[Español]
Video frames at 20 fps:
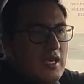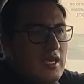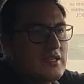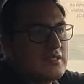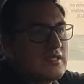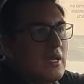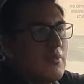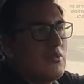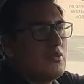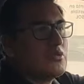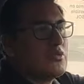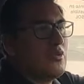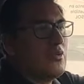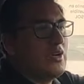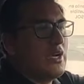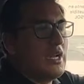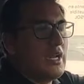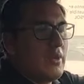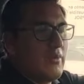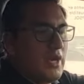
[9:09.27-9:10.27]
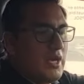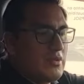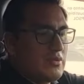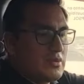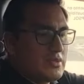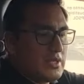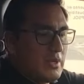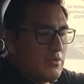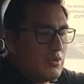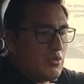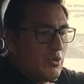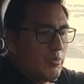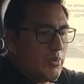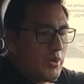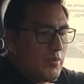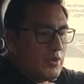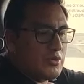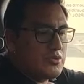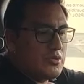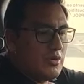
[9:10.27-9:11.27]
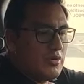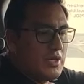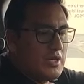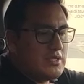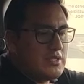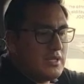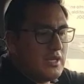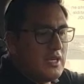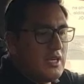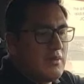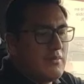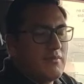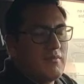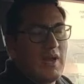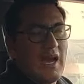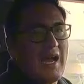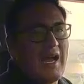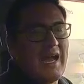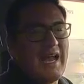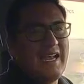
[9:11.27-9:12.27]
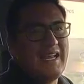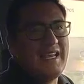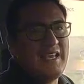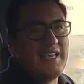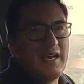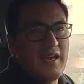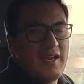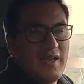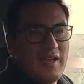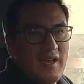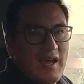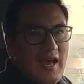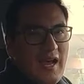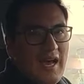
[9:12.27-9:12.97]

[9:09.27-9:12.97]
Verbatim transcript: Estamos con el evento, estamos con promociones y bajaría